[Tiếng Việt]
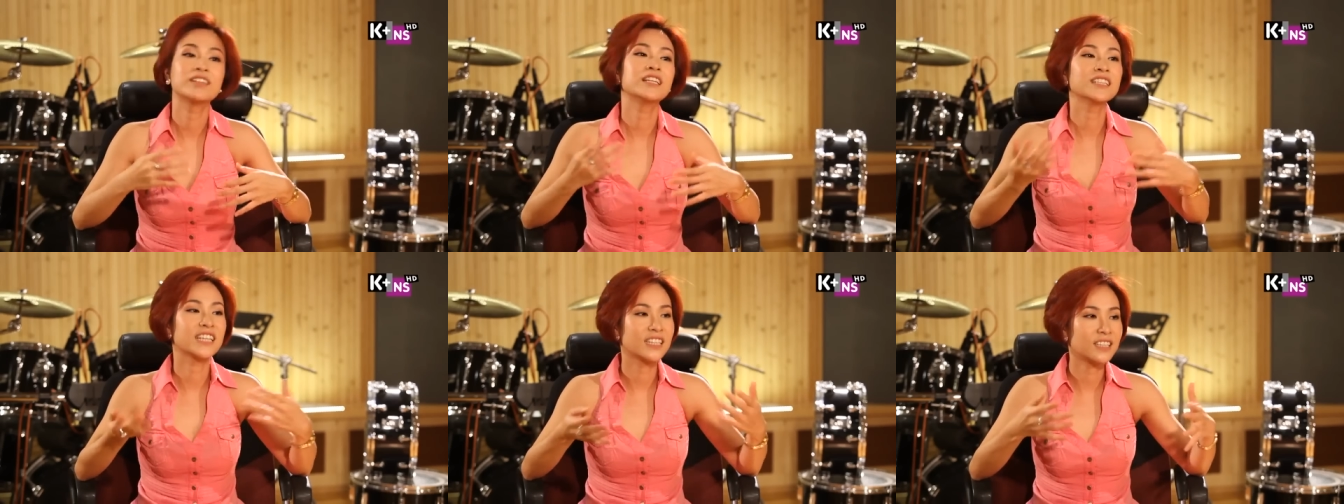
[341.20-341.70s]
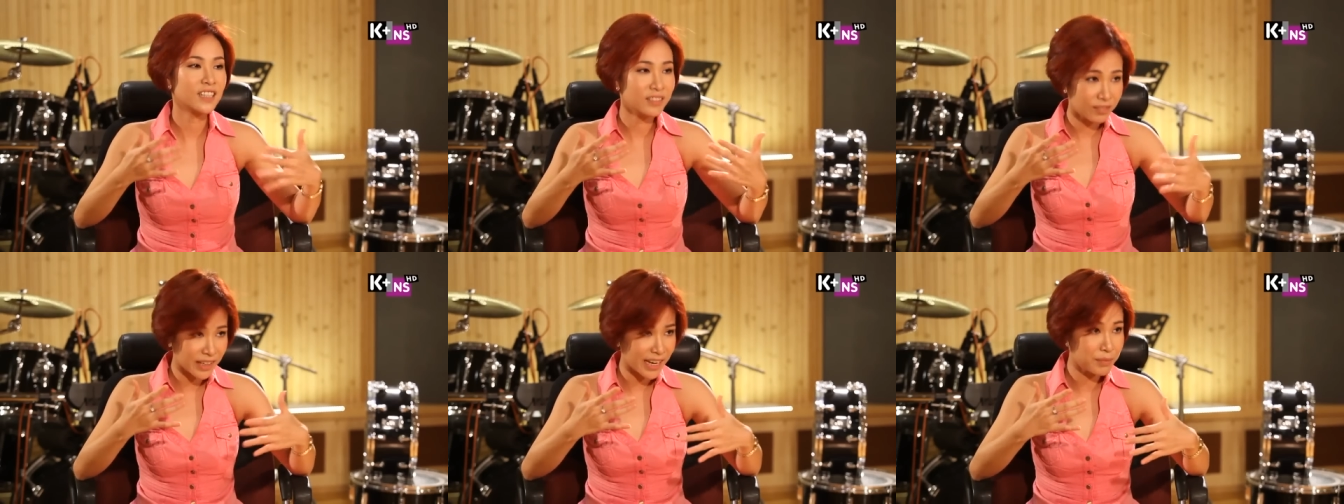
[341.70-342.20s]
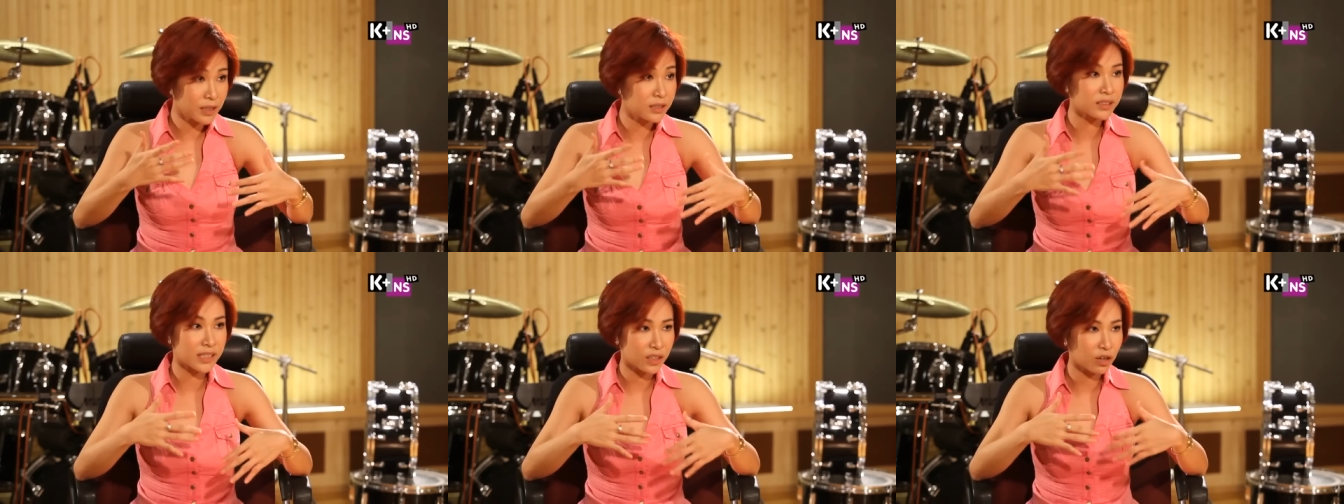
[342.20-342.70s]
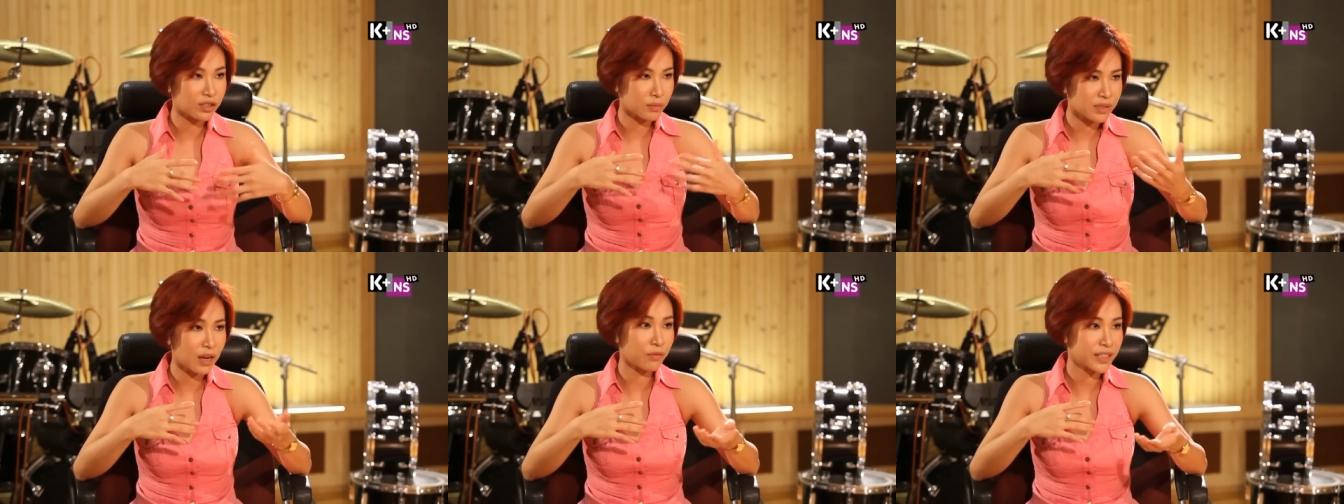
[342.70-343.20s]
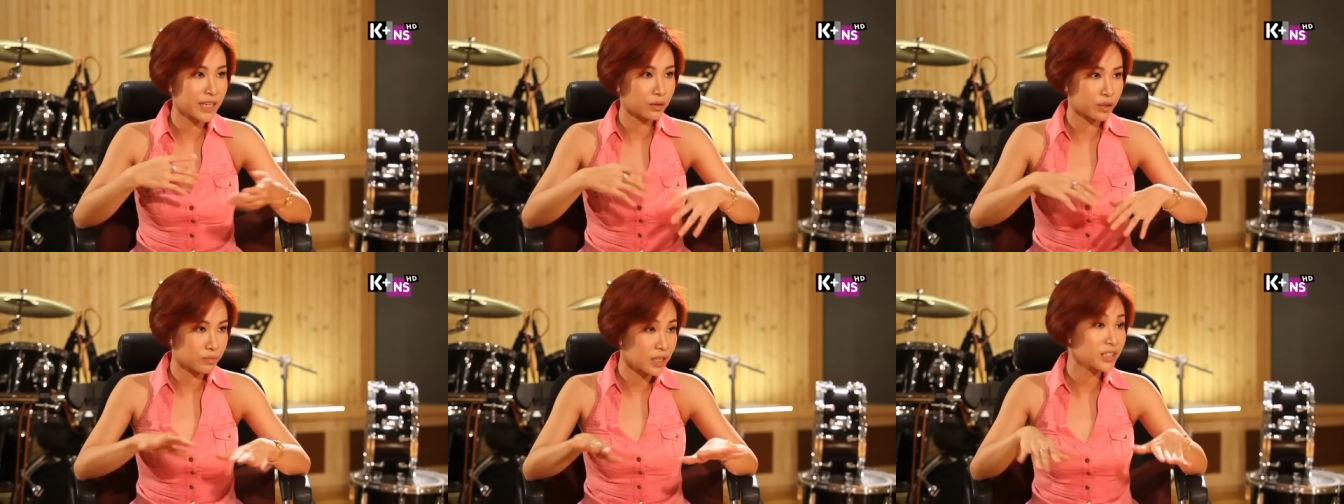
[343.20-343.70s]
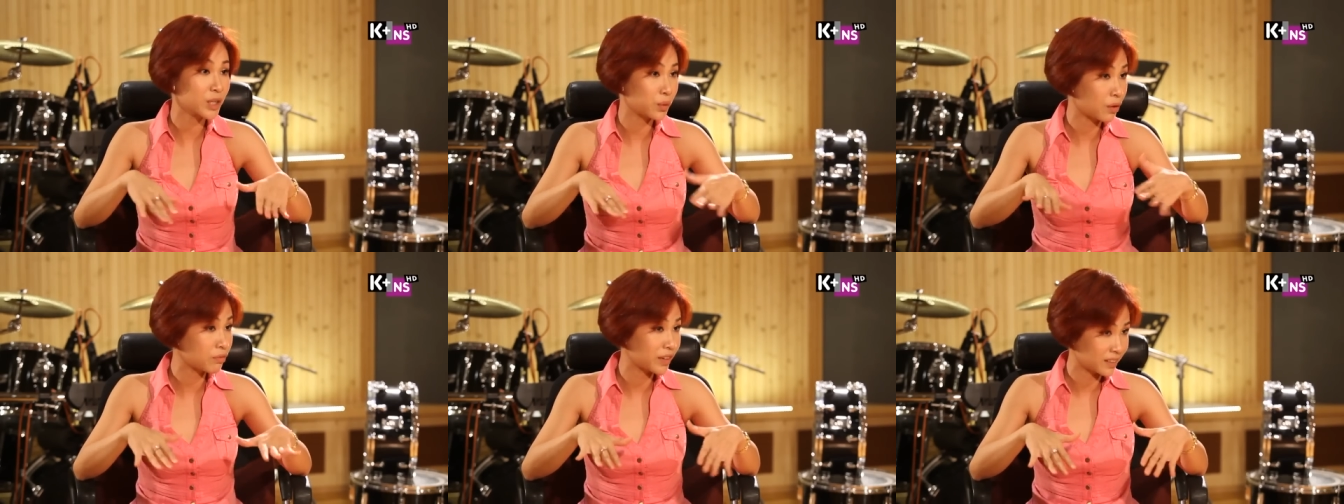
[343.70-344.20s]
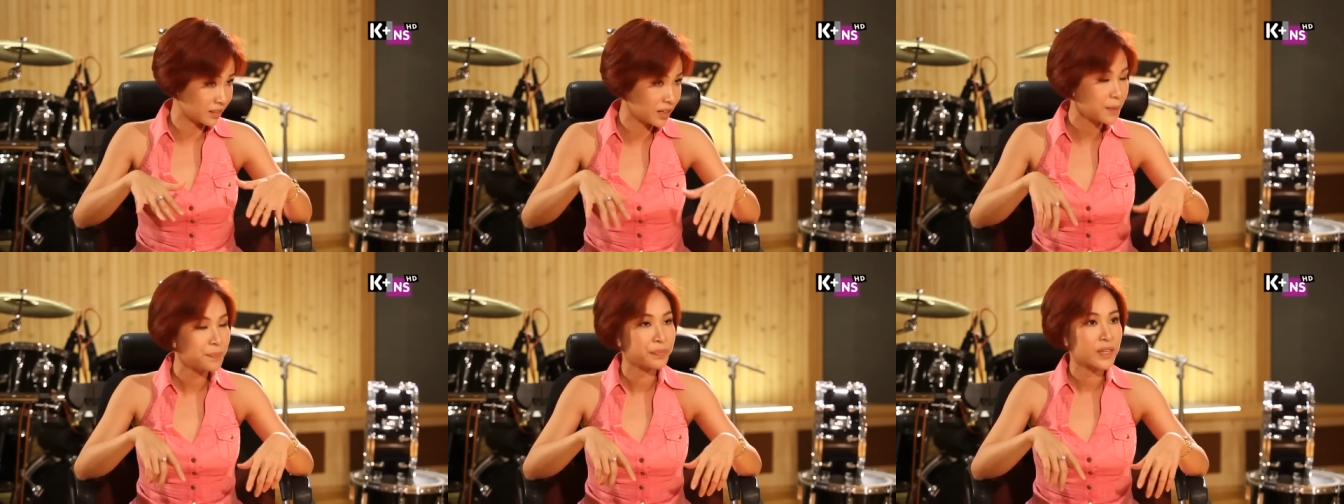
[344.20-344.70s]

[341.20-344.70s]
và linh nghĩ là linh và em hương sẽ còn song song với nhau trong rất nhiều công việc nữa